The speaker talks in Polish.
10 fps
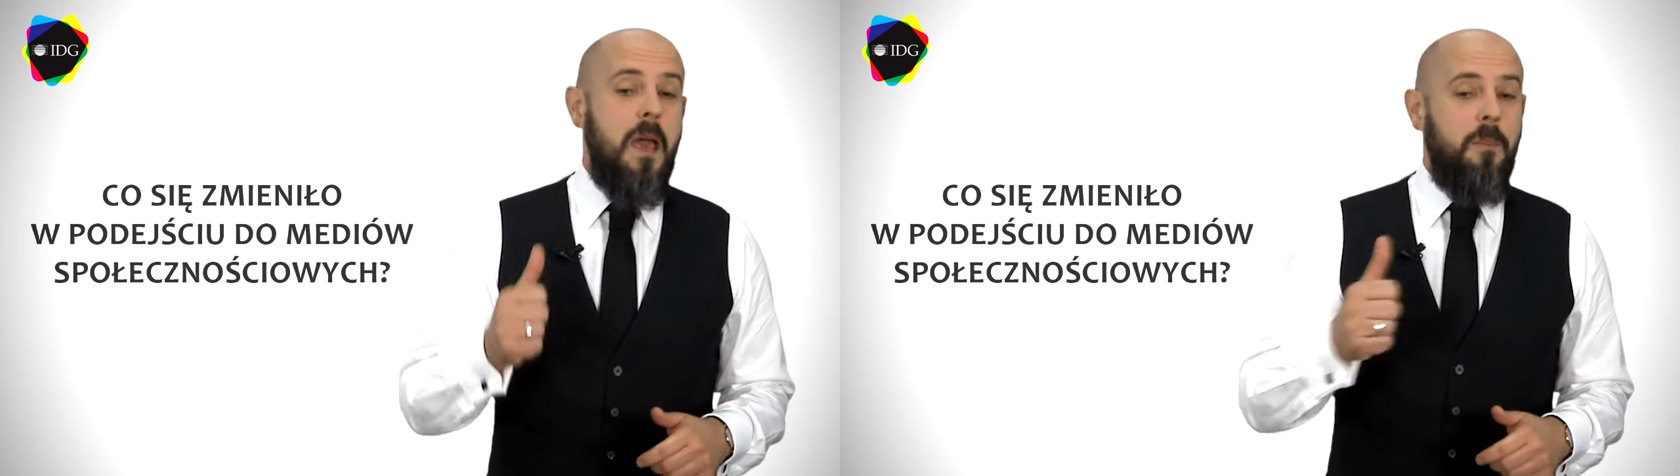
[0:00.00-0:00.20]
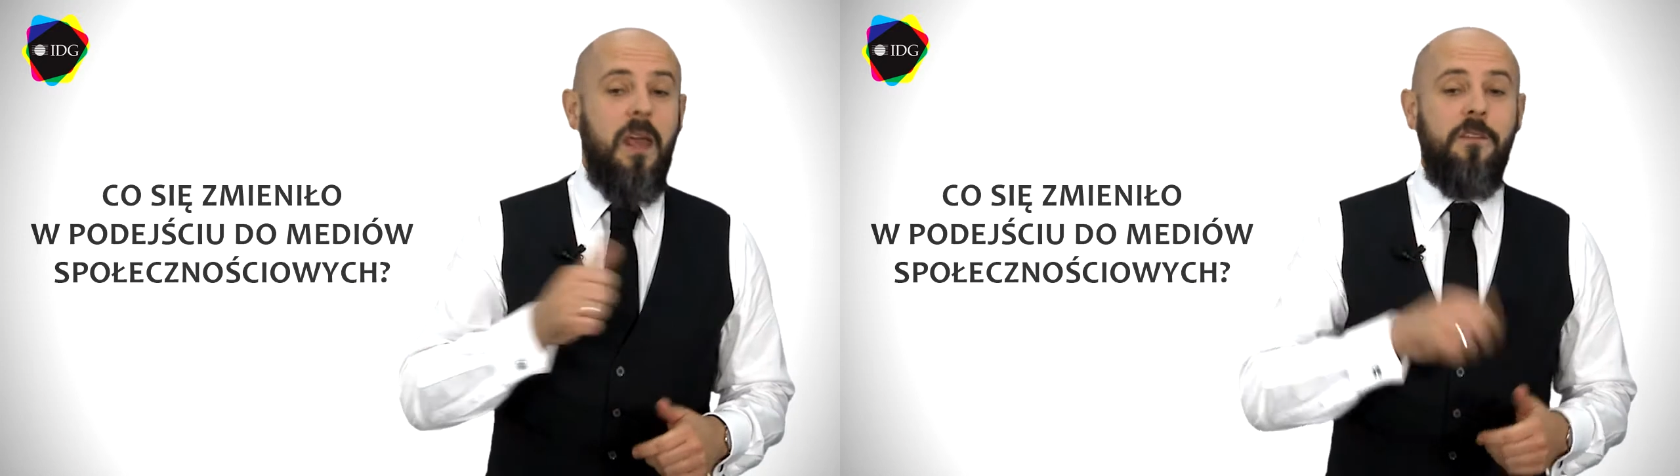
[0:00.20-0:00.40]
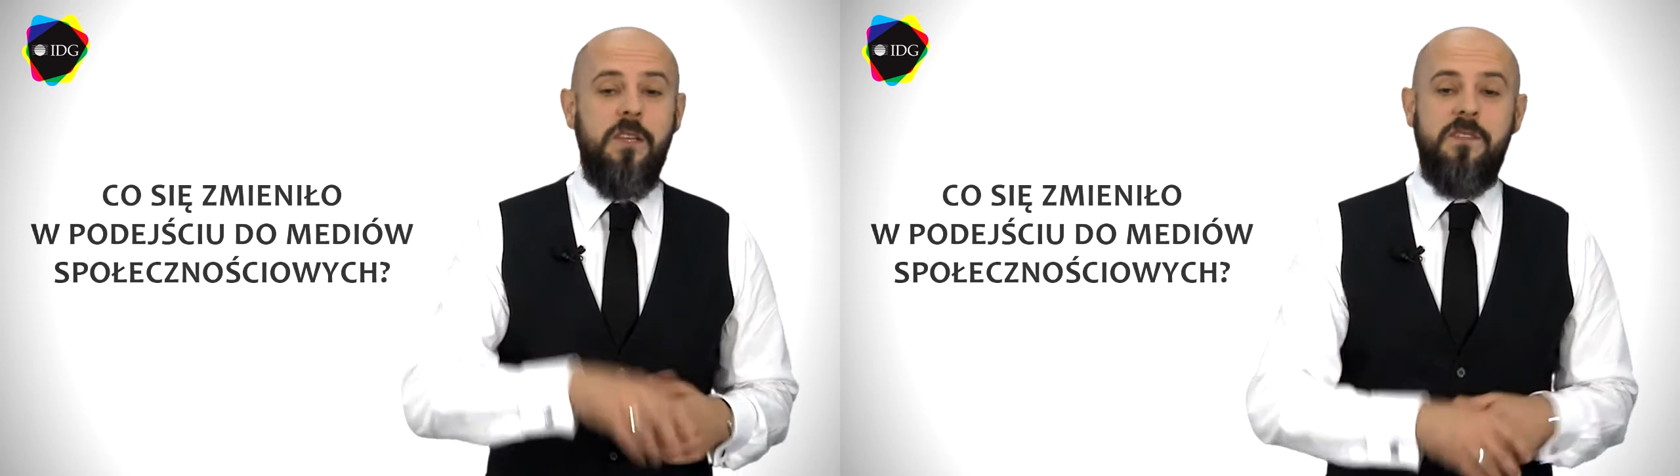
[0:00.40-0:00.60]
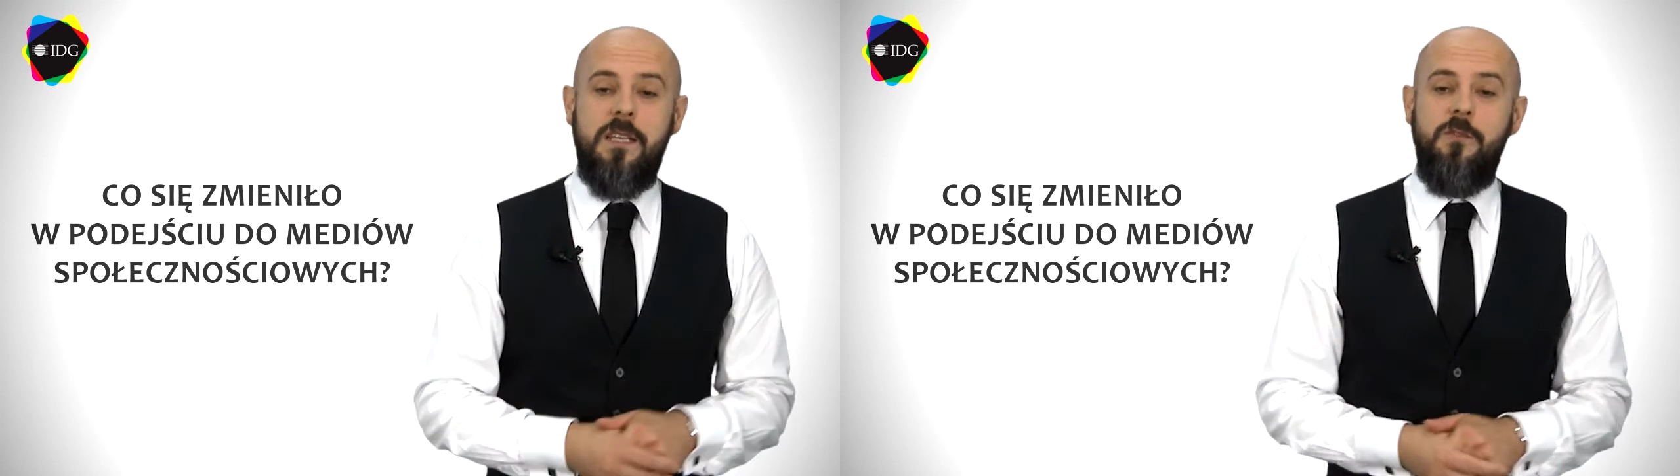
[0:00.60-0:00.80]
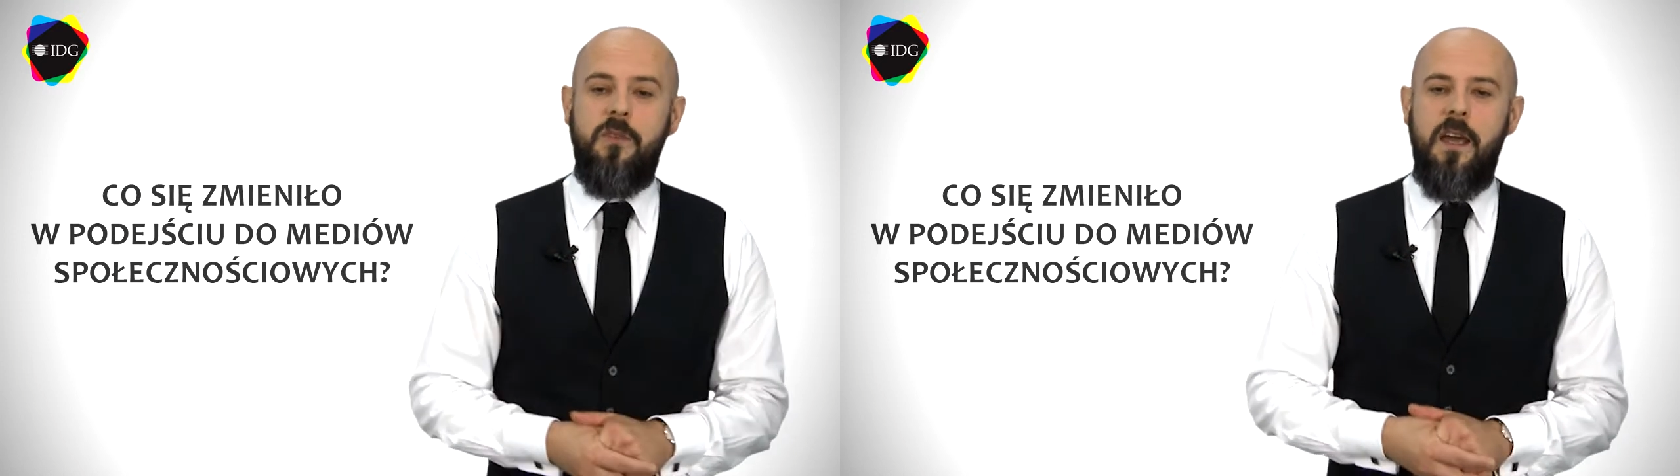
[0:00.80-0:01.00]
Pierwsza
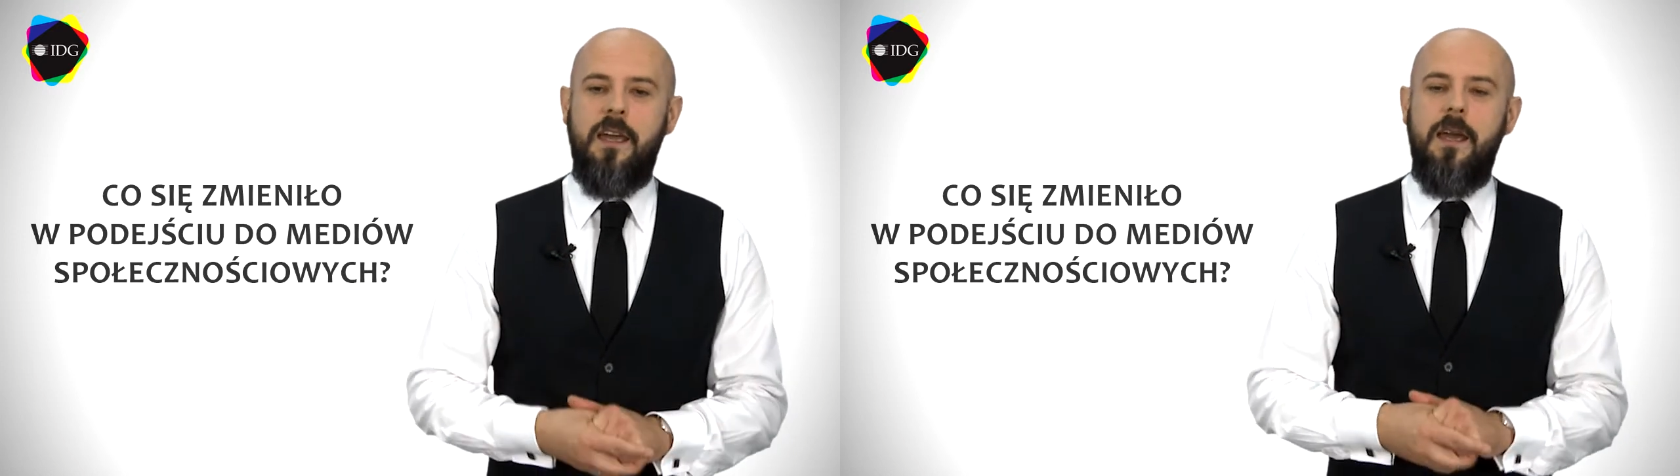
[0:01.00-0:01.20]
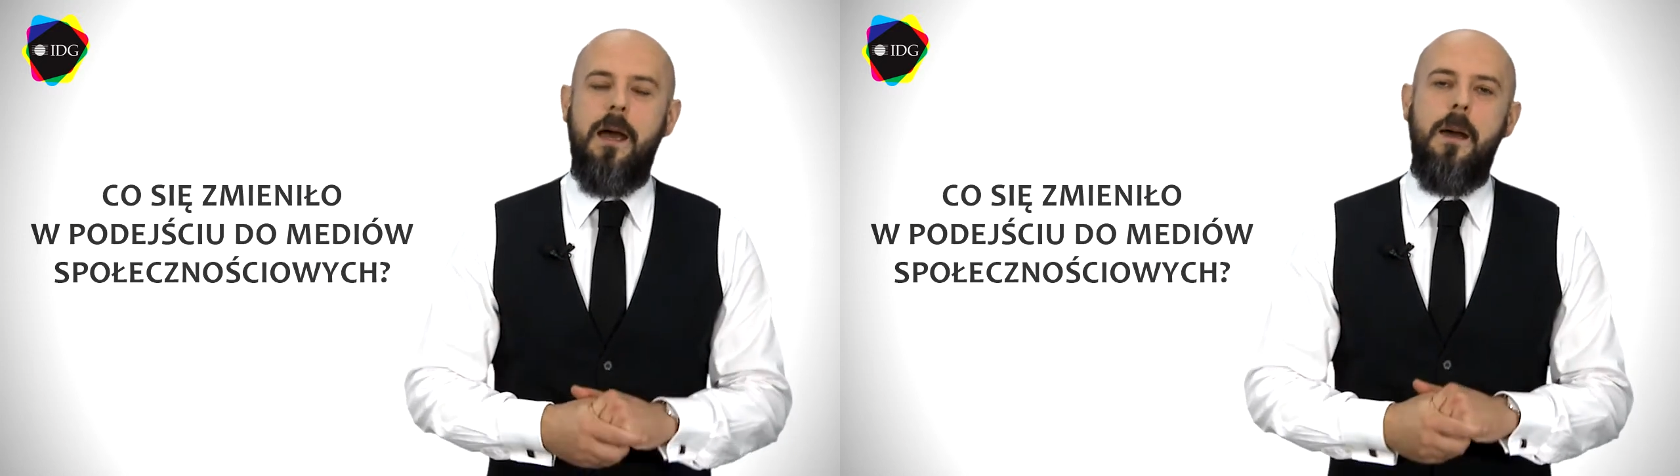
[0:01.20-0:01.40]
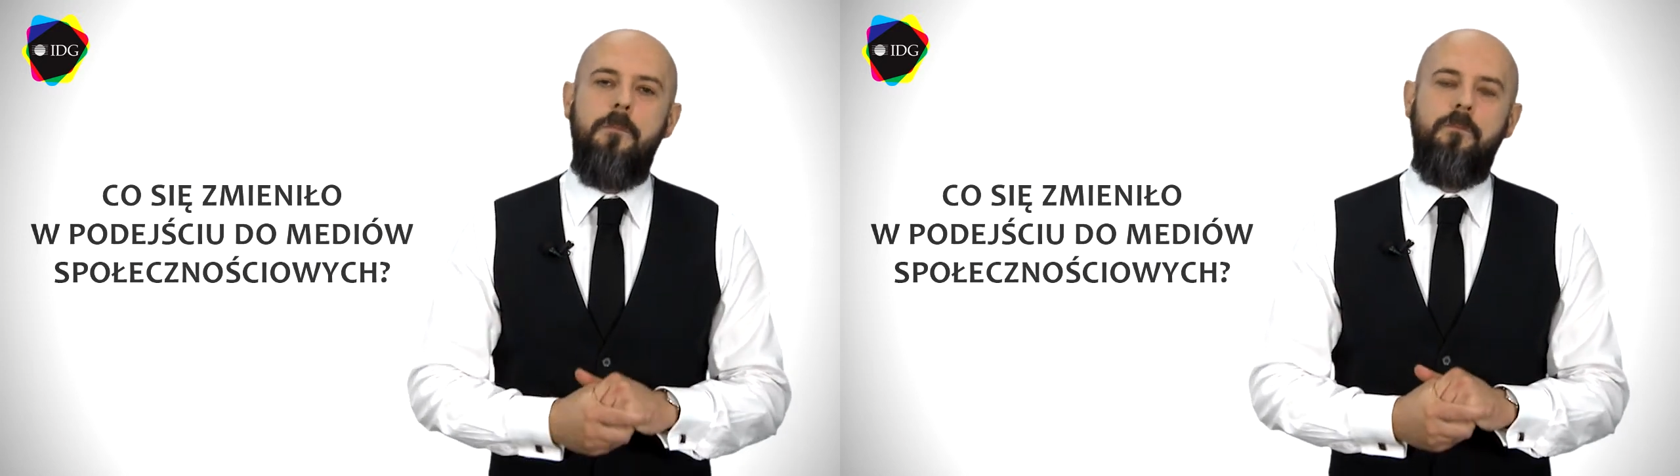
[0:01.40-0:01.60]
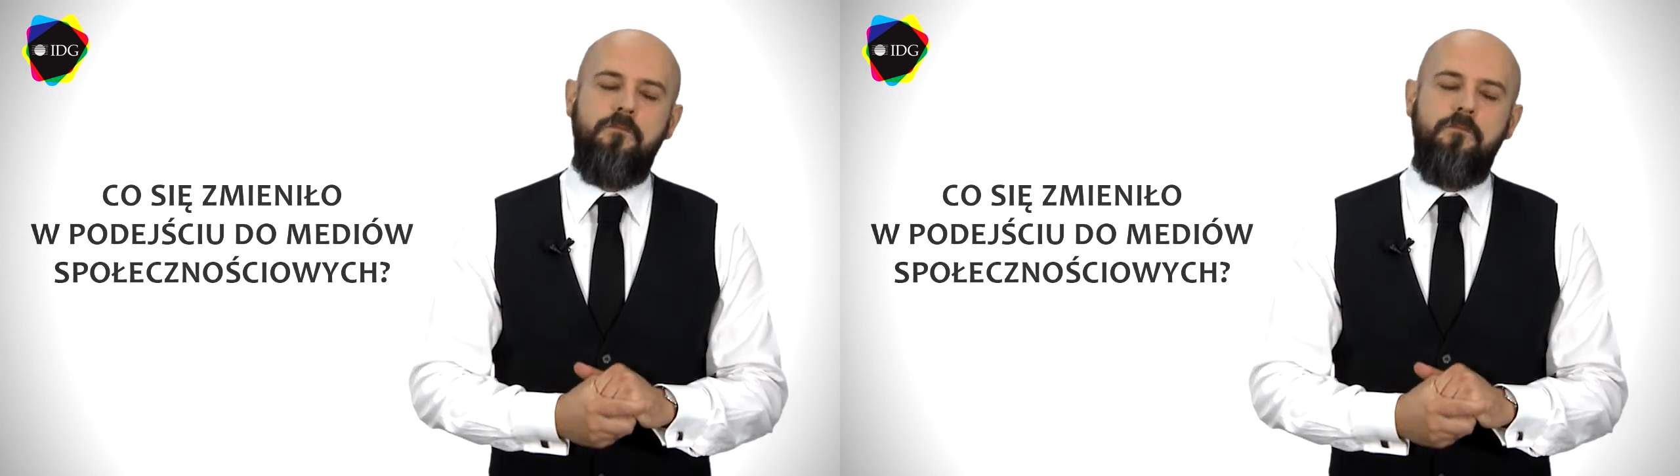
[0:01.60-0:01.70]
wskazówka, jaka